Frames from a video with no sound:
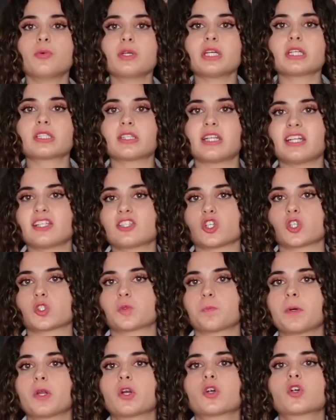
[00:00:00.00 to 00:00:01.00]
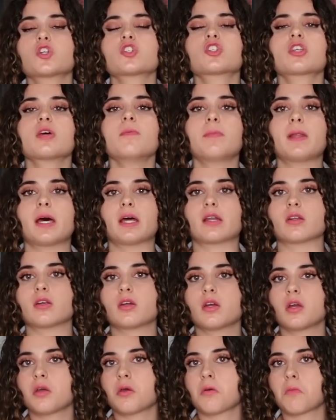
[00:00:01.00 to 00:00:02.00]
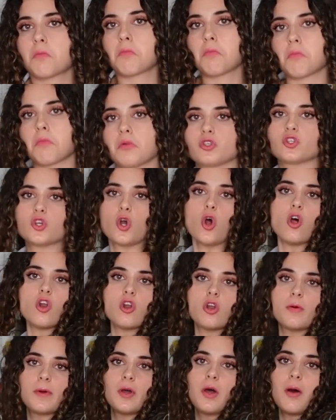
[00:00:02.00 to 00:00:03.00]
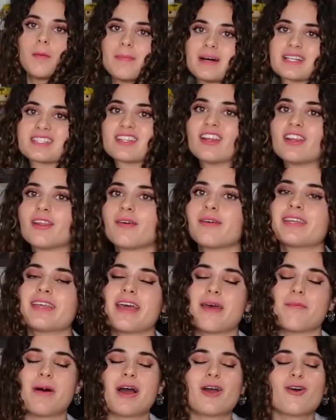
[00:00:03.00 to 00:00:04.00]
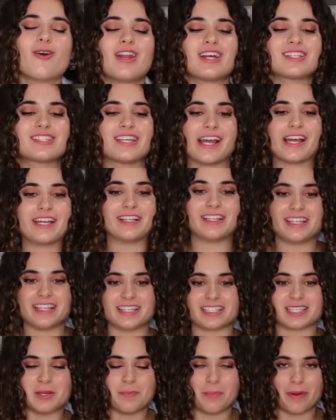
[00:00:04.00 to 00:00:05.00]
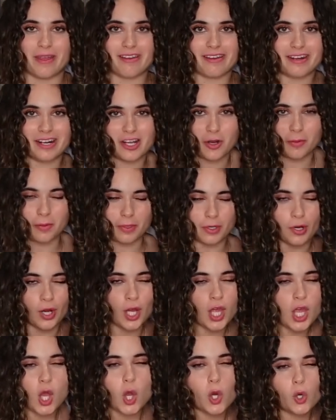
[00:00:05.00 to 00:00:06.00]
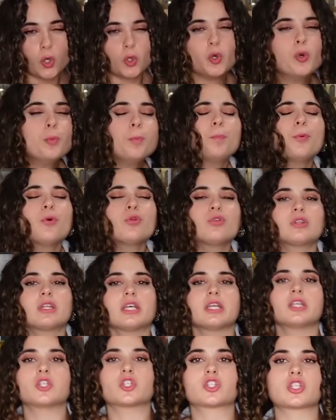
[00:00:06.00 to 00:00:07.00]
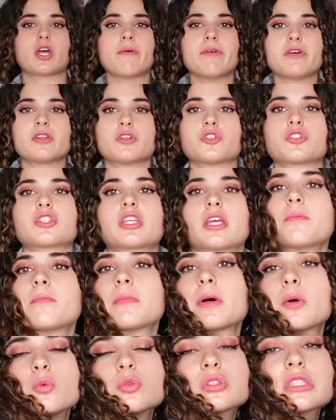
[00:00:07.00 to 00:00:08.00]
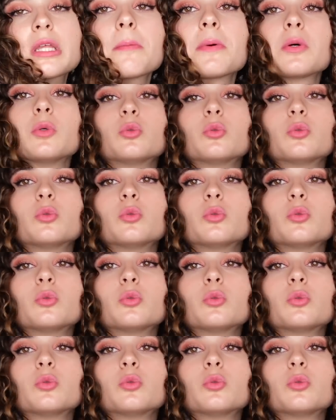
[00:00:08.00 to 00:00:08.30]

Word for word: muy estrechos, pero no sé, en plan... Yo lo veo bastante bien y además con la chaquetilla así para darle como un puntillo, ¿sabes? No sé, me gusta, me